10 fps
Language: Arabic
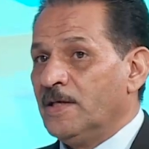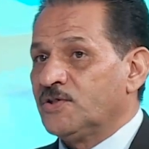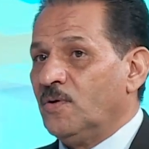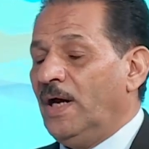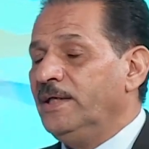
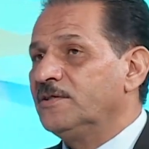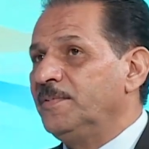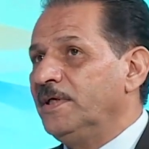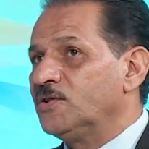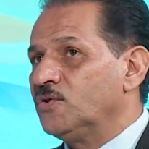سؤال ايش
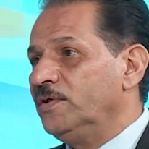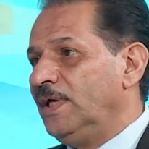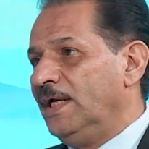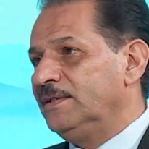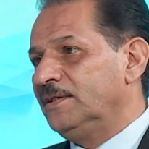بان شلون
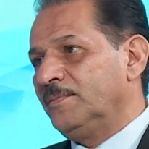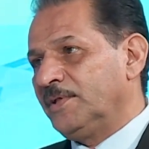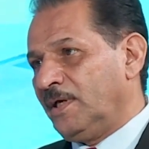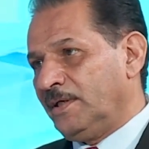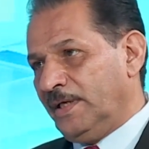نحددها
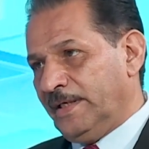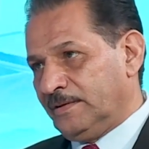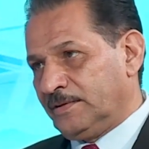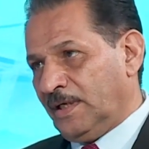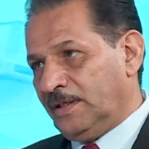بطريقين،
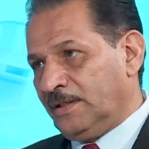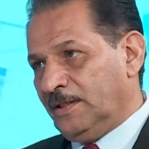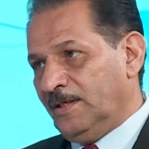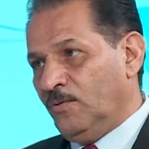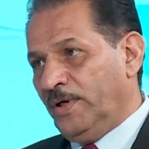طريق
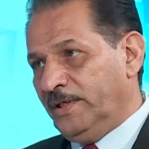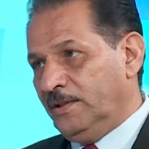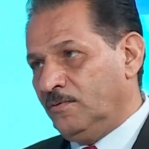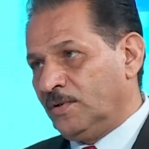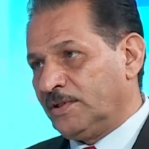الوعي
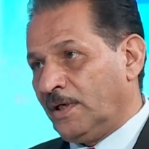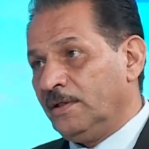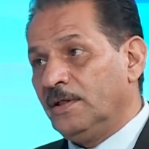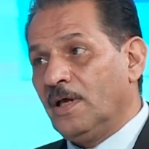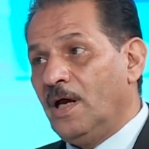وطريق
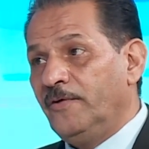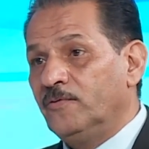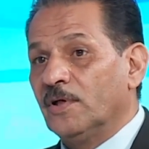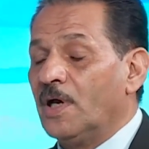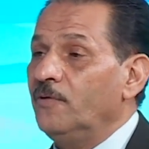
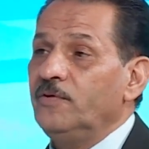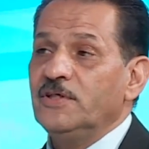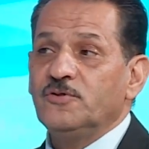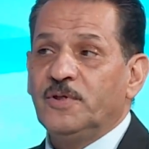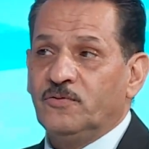القانون، القانون
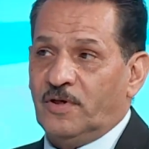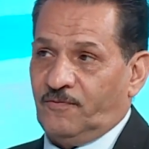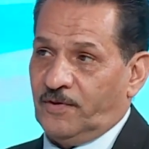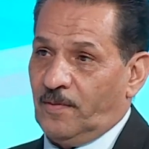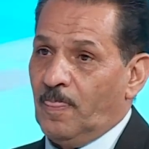يجب ان
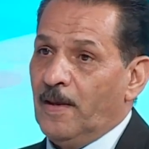ينفذ.